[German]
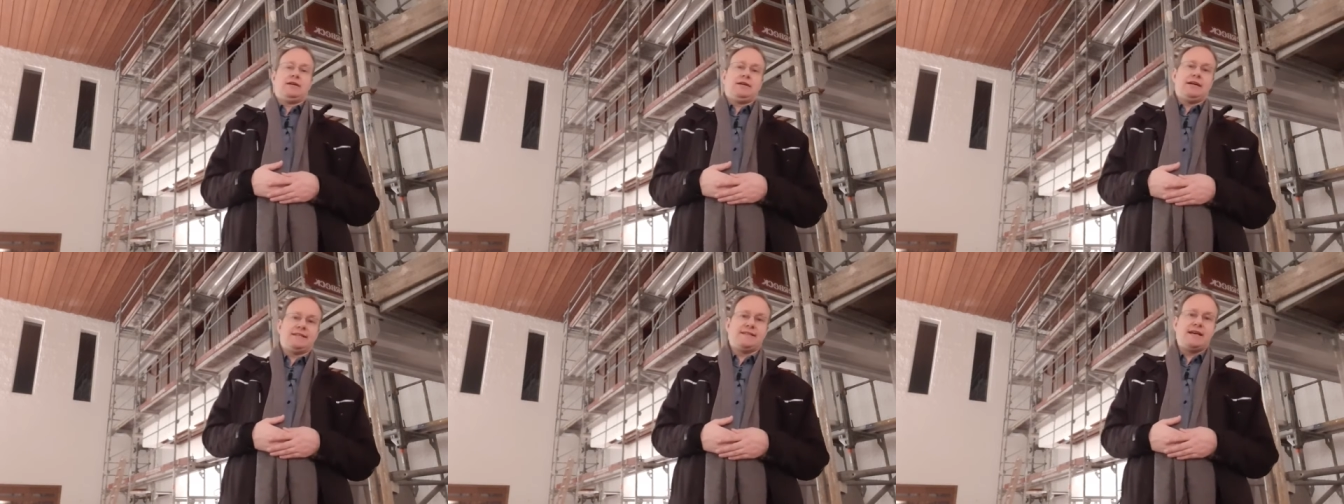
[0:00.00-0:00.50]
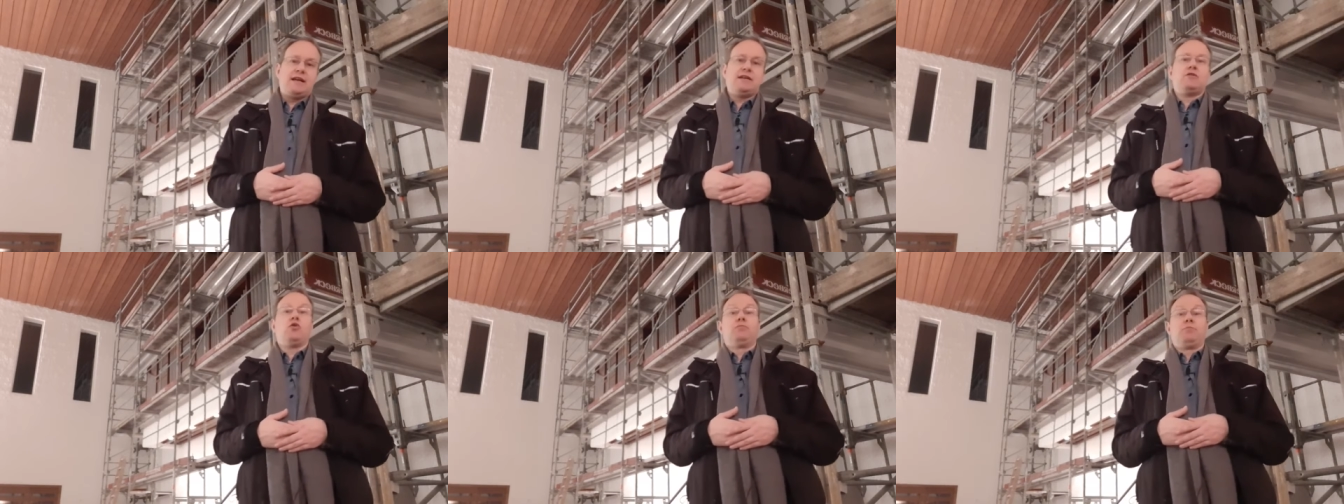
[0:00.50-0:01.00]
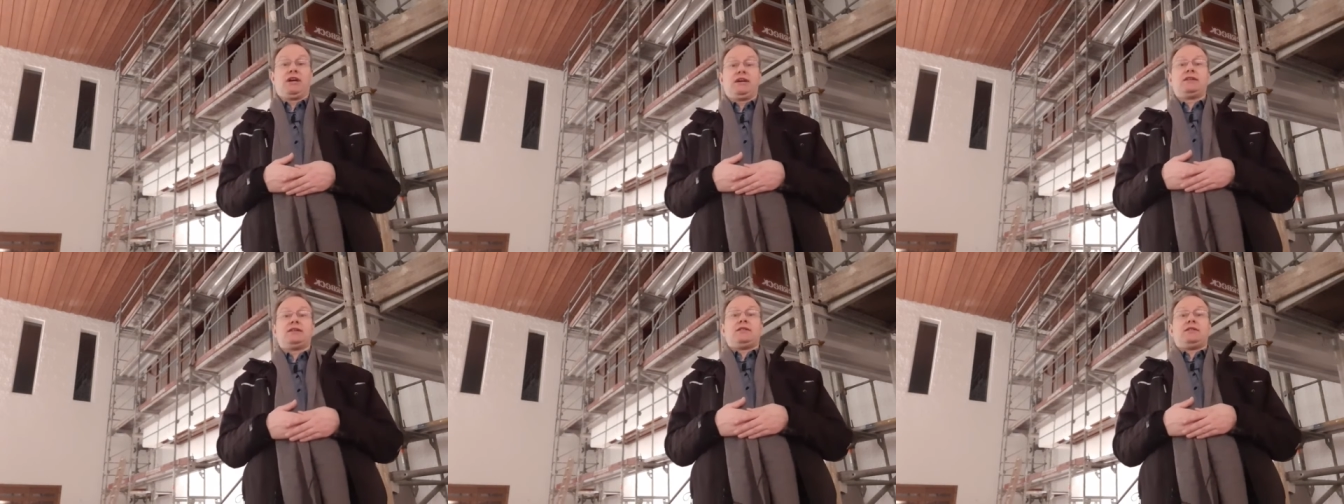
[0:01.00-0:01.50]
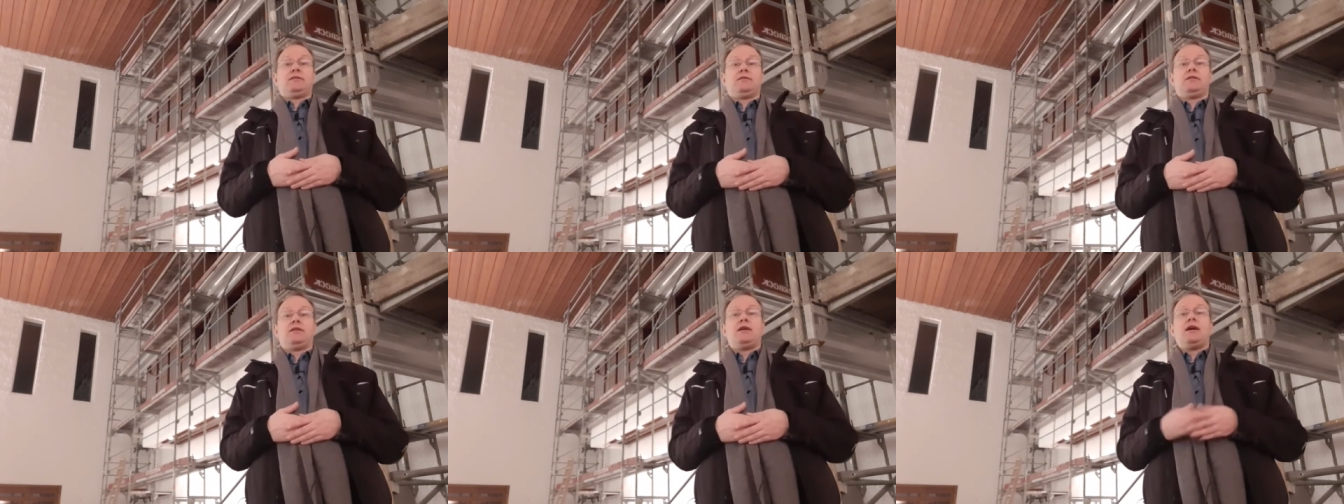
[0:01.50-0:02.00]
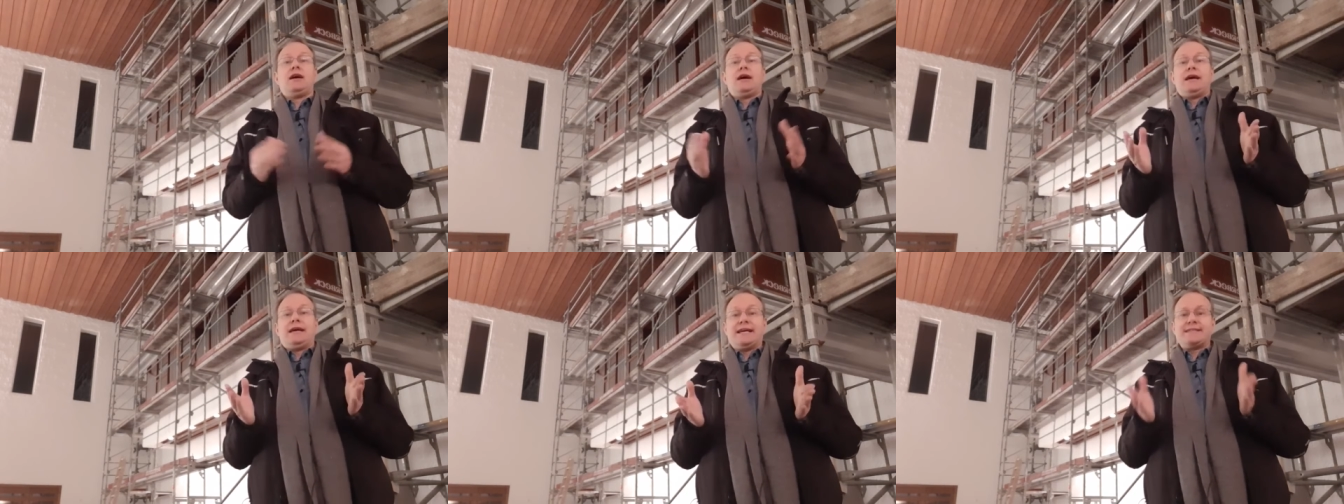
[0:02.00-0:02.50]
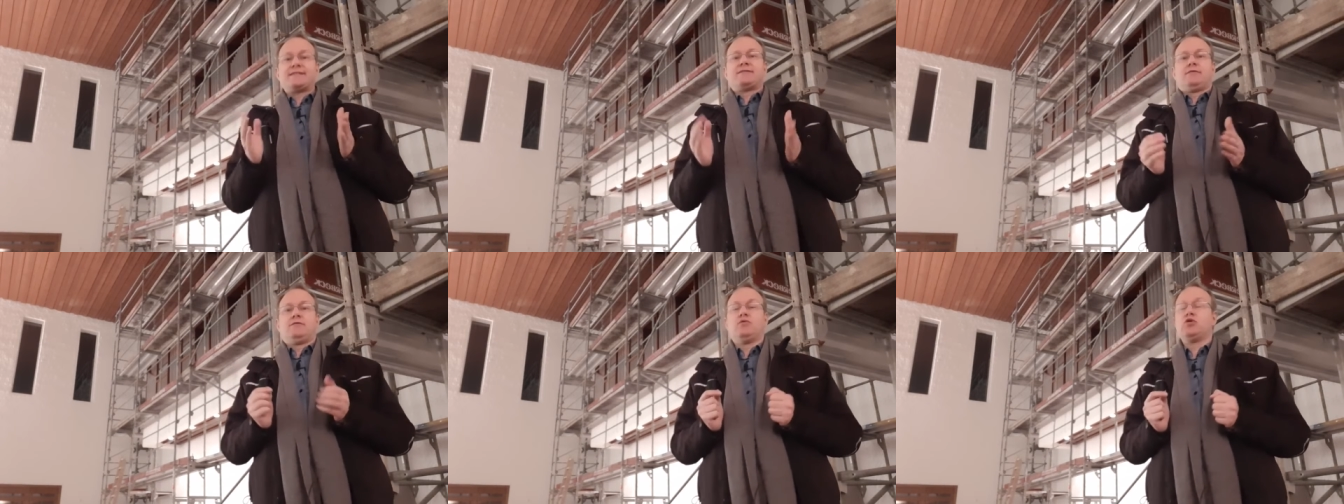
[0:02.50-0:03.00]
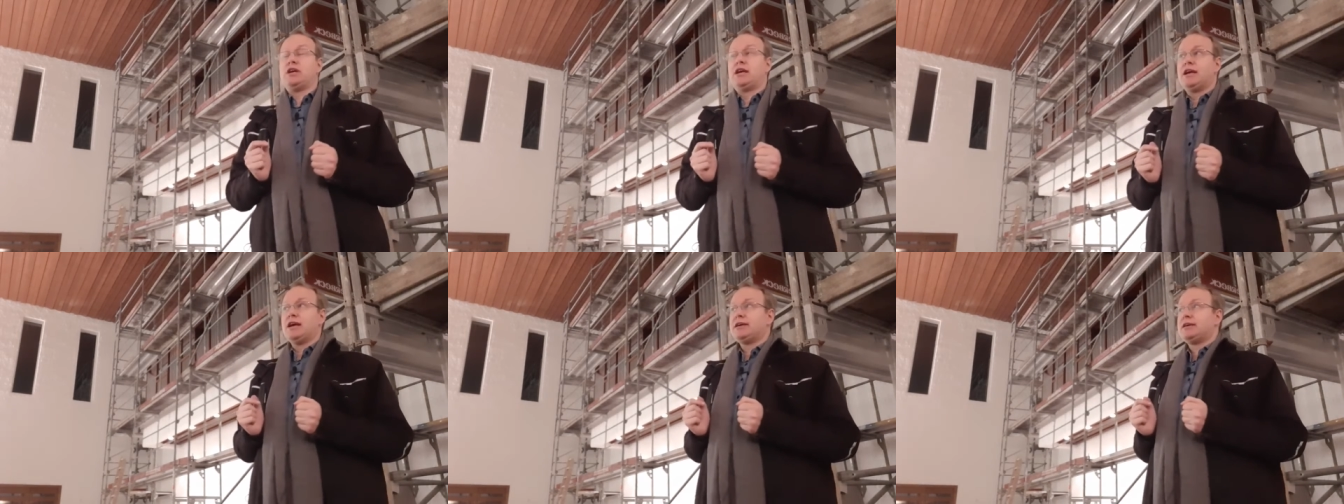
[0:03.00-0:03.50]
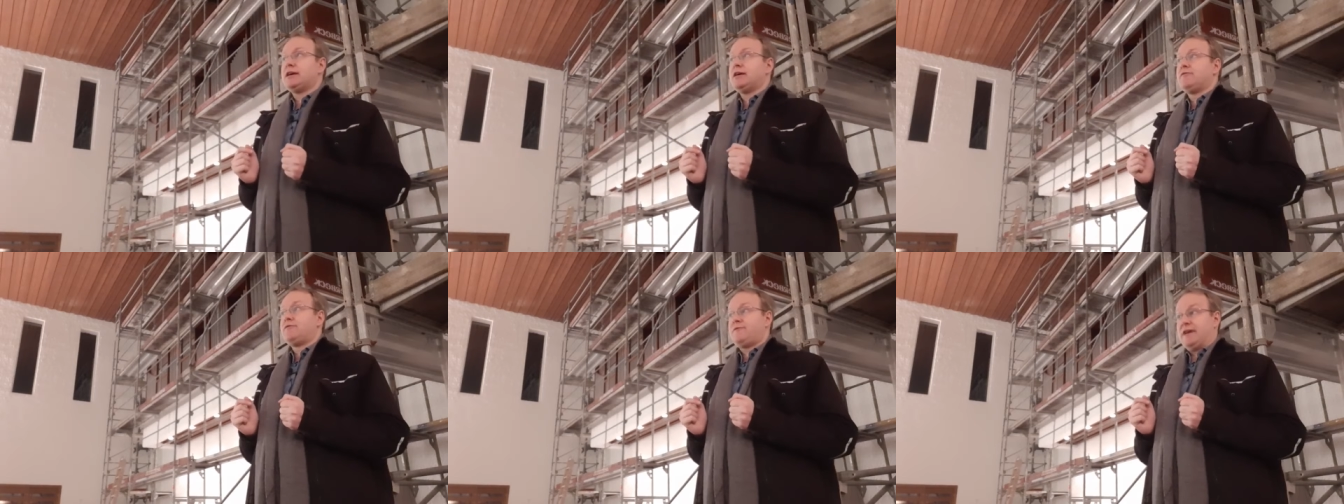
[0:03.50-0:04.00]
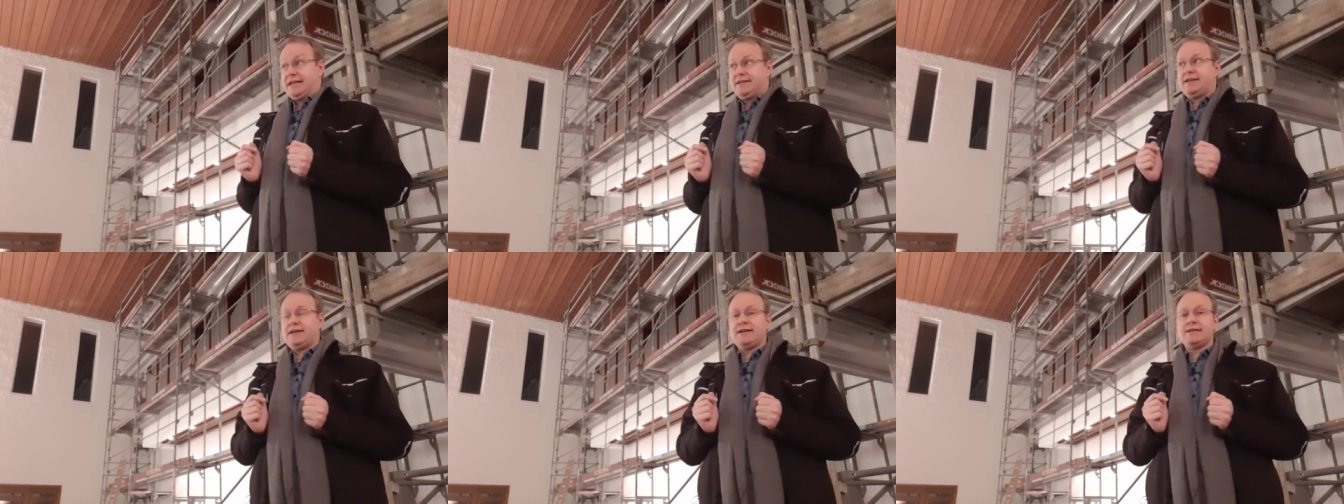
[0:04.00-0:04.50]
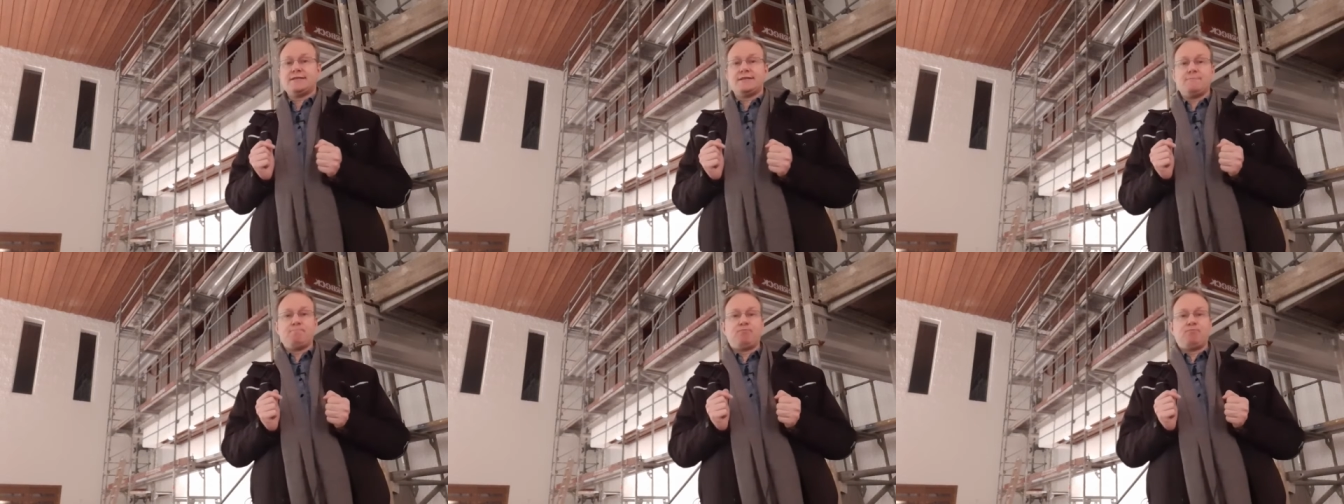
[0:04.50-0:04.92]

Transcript: erzählen und berichten, jetzt wo die Kirche fertig ist